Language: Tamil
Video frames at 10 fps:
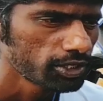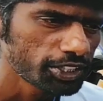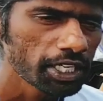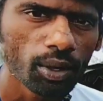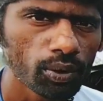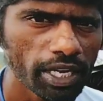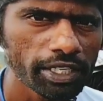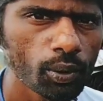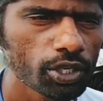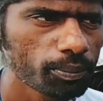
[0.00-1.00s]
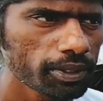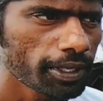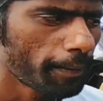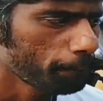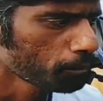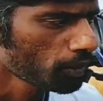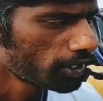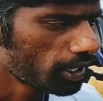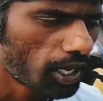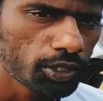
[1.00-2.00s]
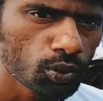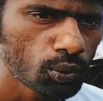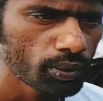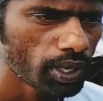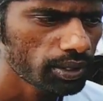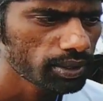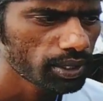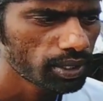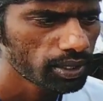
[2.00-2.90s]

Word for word: சிட்டியில் நிறைய ஓட்டி பார்த்தேன் எல்லாத்துக்கும் அந்த